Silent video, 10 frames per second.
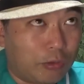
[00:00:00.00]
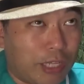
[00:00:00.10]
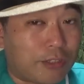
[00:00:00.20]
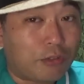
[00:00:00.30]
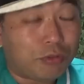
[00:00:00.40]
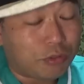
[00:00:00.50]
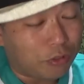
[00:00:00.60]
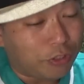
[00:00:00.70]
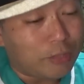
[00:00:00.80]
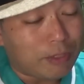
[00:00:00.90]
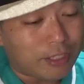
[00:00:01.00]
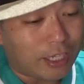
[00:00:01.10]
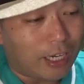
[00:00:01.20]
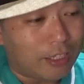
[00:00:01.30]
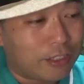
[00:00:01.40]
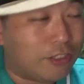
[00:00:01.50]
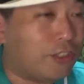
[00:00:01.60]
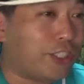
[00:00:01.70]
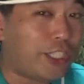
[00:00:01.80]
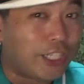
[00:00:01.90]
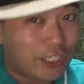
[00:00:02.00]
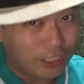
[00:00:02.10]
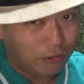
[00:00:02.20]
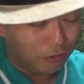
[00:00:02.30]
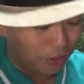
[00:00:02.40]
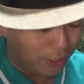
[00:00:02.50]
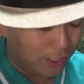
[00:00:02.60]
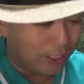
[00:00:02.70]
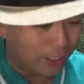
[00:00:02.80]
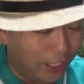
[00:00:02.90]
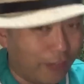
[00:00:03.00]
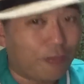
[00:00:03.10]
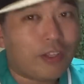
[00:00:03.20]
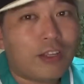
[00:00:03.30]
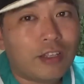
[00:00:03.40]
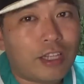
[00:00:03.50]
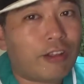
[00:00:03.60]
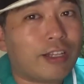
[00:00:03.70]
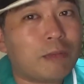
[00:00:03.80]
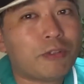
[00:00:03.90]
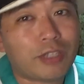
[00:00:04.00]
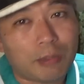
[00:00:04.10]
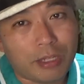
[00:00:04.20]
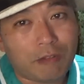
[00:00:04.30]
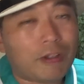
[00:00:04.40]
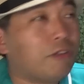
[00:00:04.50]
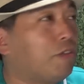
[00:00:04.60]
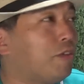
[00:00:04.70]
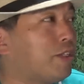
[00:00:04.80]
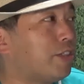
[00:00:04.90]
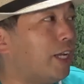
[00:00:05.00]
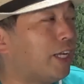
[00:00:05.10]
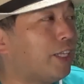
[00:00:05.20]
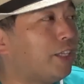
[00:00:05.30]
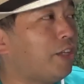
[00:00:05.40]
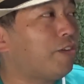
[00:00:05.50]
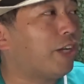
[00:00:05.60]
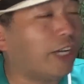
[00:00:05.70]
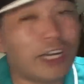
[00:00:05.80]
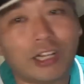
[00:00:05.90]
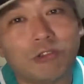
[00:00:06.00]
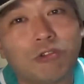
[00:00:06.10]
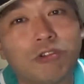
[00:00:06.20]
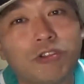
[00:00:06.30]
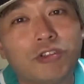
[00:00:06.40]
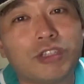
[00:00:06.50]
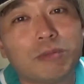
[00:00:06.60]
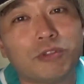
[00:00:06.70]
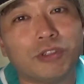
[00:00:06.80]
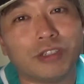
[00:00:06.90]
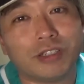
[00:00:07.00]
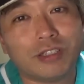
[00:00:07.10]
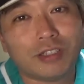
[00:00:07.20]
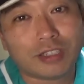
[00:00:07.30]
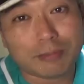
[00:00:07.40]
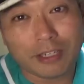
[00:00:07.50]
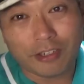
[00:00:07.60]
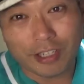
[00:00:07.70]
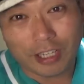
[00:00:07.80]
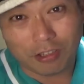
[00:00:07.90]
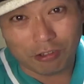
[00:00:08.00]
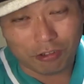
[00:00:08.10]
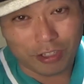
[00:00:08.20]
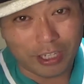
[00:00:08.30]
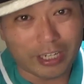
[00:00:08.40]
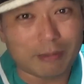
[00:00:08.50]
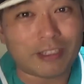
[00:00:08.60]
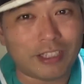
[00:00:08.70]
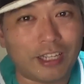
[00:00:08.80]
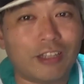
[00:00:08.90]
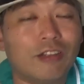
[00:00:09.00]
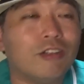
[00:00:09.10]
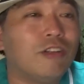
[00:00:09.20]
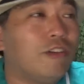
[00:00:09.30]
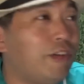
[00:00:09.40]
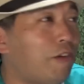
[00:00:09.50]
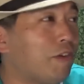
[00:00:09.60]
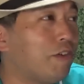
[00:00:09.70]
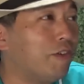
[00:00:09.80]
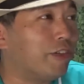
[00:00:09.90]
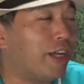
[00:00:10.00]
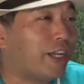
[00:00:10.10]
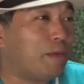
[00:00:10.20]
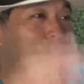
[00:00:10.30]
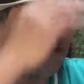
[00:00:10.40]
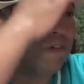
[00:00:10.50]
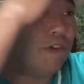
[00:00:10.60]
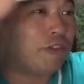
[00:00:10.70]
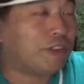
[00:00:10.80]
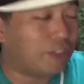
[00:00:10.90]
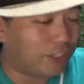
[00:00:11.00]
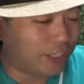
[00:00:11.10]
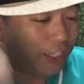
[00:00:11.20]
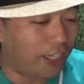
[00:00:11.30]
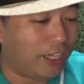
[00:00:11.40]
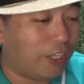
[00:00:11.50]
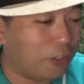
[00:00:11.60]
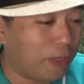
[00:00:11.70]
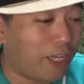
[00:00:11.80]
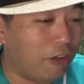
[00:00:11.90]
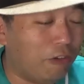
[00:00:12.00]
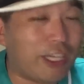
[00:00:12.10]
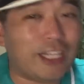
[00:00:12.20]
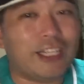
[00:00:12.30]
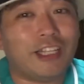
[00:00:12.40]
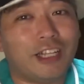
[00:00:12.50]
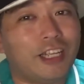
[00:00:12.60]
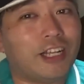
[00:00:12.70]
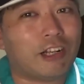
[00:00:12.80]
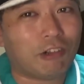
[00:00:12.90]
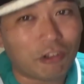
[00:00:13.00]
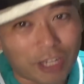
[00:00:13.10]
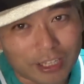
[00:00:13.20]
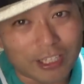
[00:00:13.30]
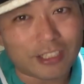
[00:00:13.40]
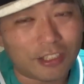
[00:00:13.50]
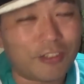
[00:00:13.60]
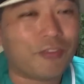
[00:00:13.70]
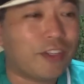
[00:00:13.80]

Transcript: 夏服と言いますか涼しい感じの服になっててていうか多分ねビーファーのやつ上がってるからここの多分スマイルアゲインの横にありますねレオくんが髪をこうすってねあの前を分けててねかっこよかったっすよ